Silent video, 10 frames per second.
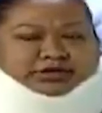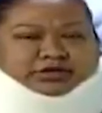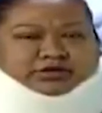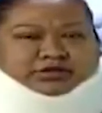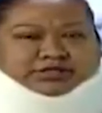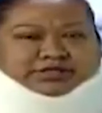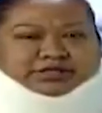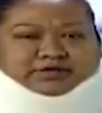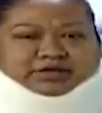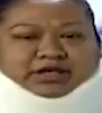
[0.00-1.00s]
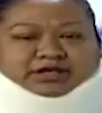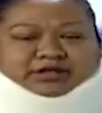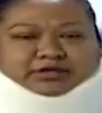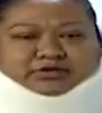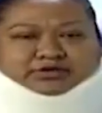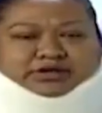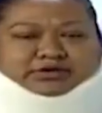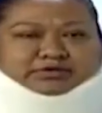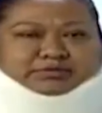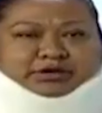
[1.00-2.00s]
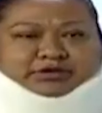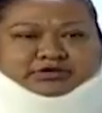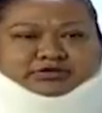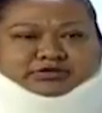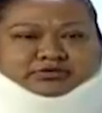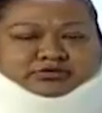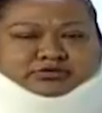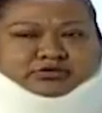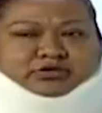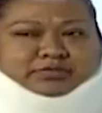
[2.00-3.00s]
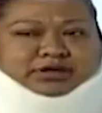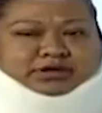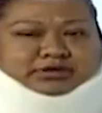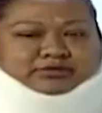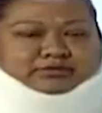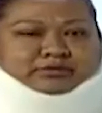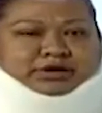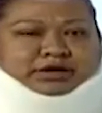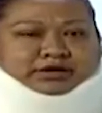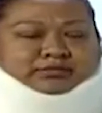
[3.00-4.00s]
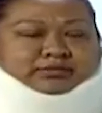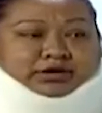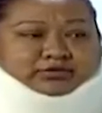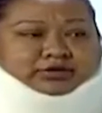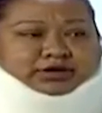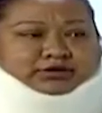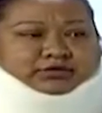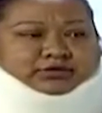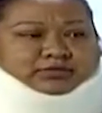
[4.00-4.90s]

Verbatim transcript: señores que estaban ahí en el crucero esperando su combi me, me ayudaron.